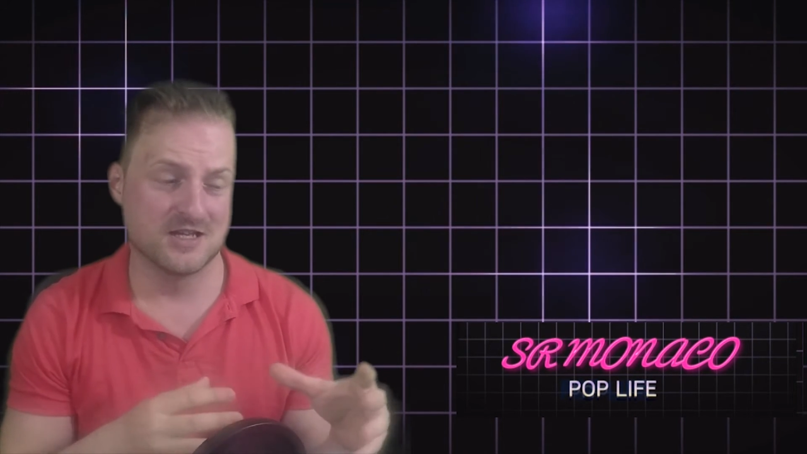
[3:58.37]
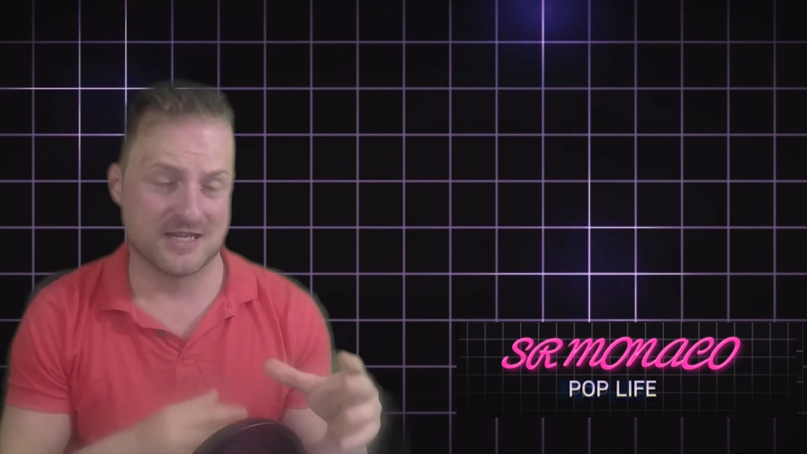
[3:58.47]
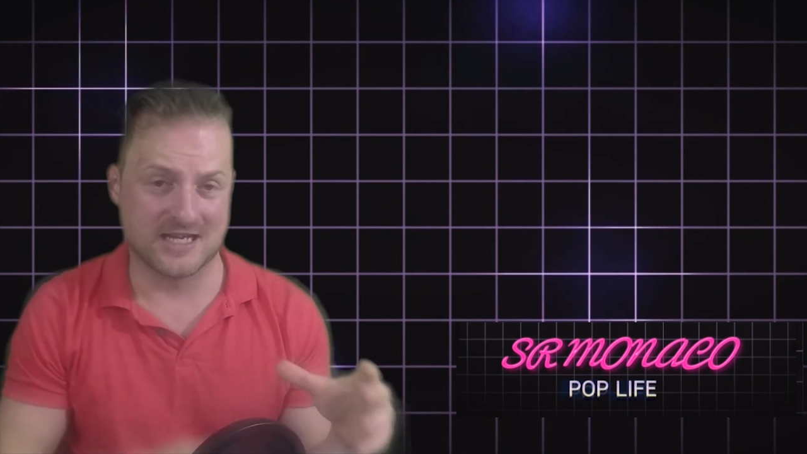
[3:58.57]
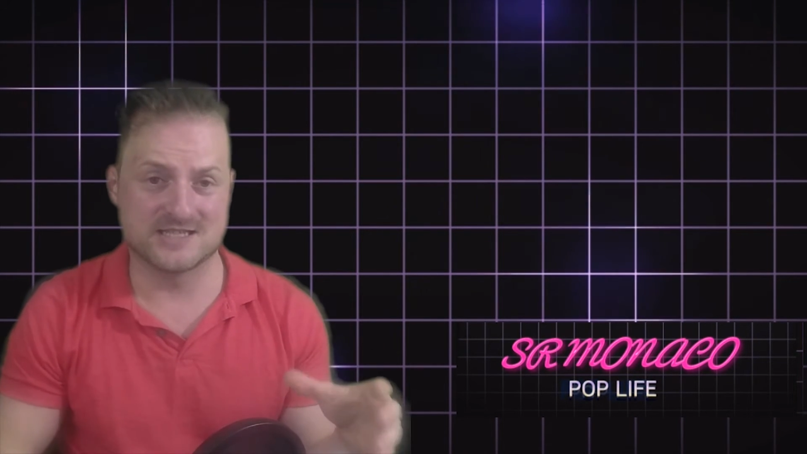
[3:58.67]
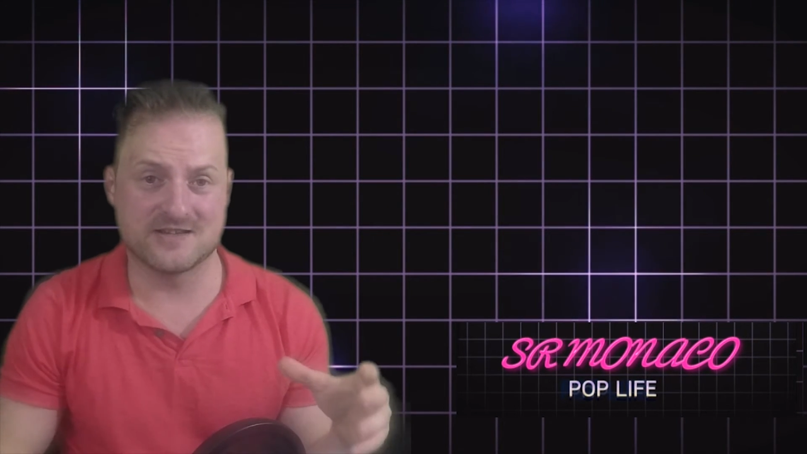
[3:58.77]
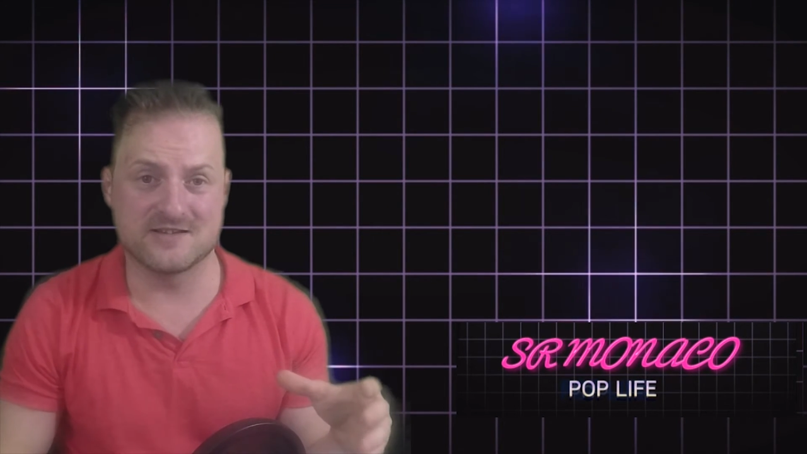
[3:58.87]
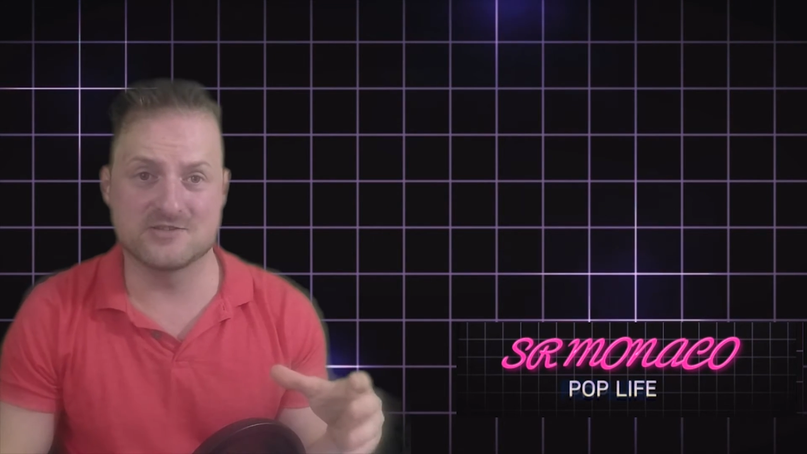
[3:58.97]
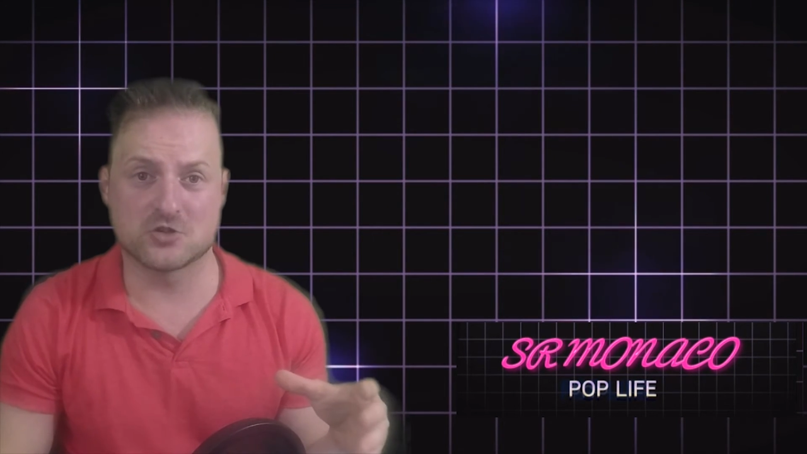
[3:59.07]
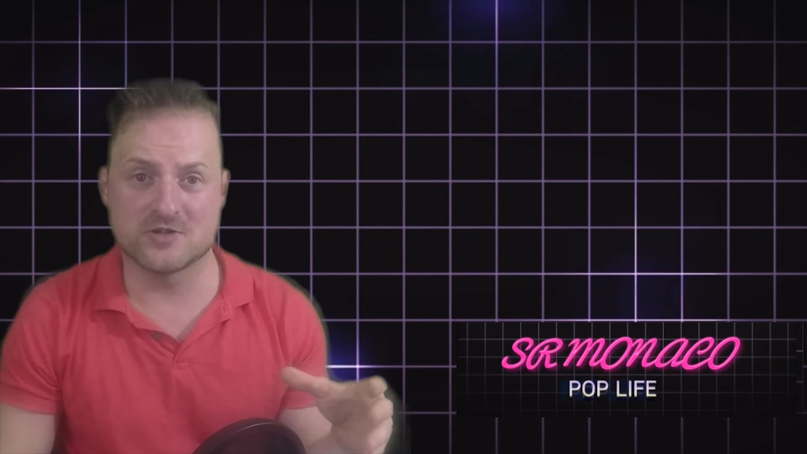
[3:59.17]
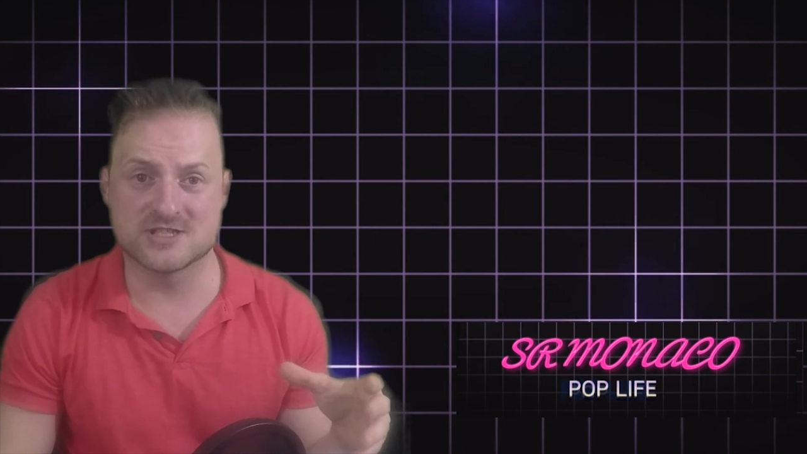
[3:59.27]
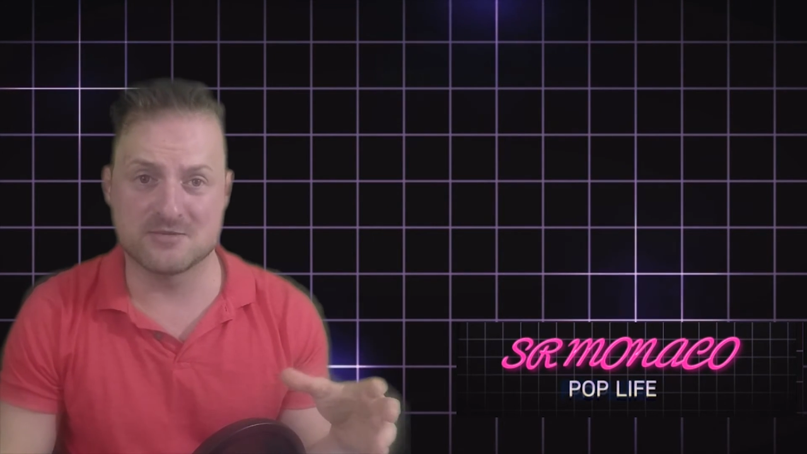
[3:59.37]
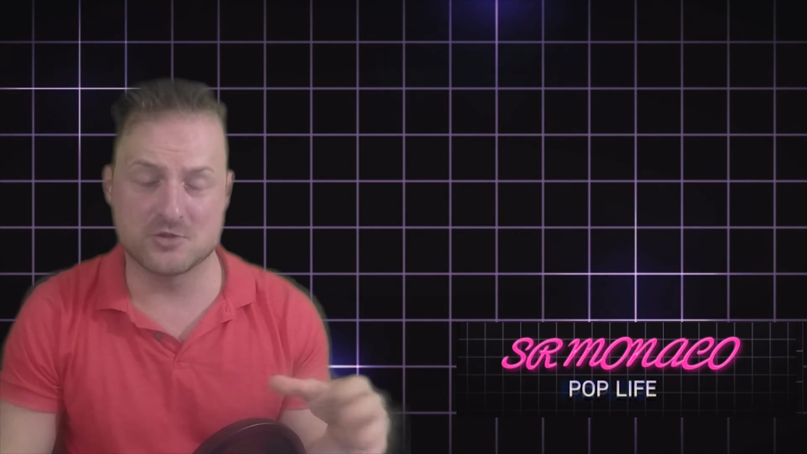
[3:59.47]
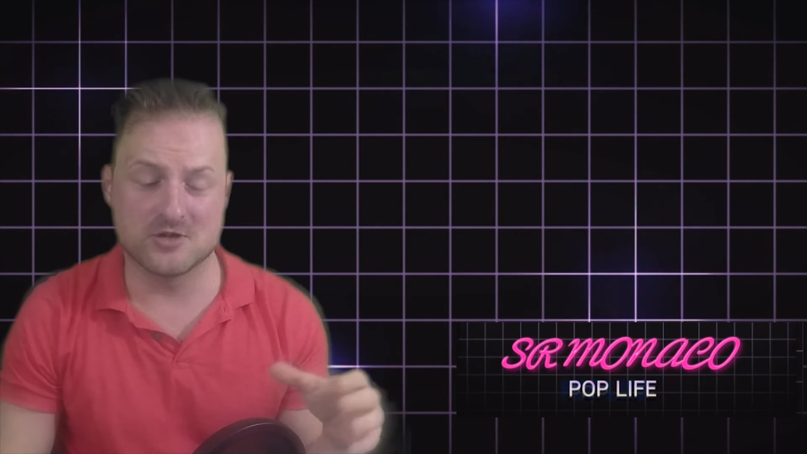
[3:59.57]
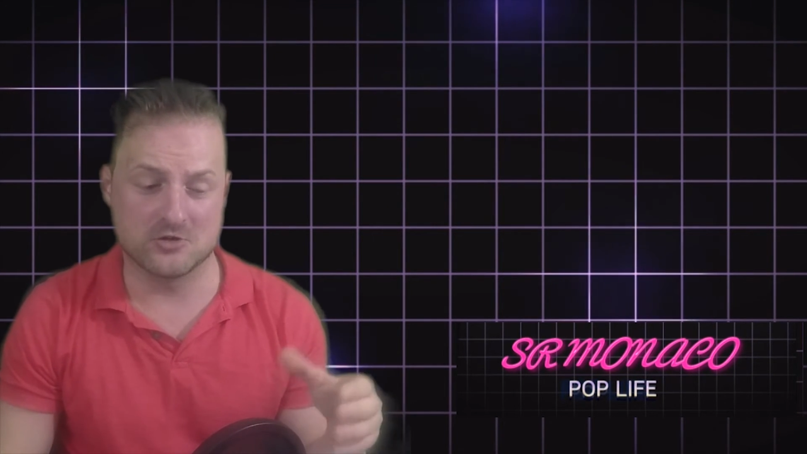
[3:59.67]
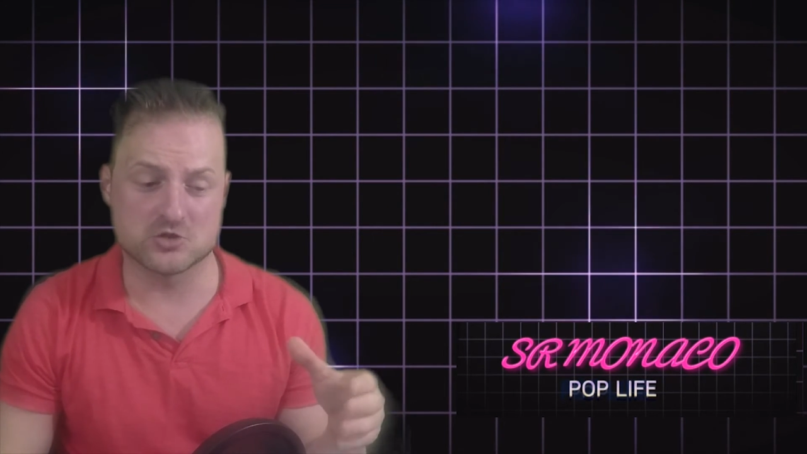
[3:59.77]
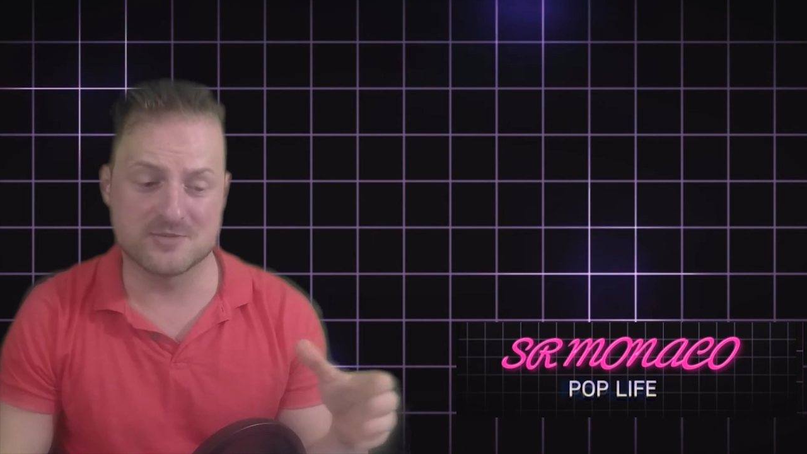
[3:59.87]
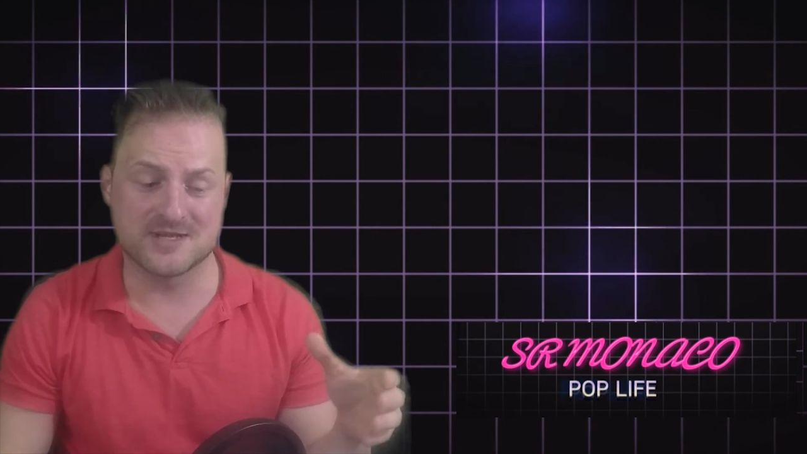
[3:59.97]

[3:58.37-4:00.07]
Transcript: gente dentro del servidor, los que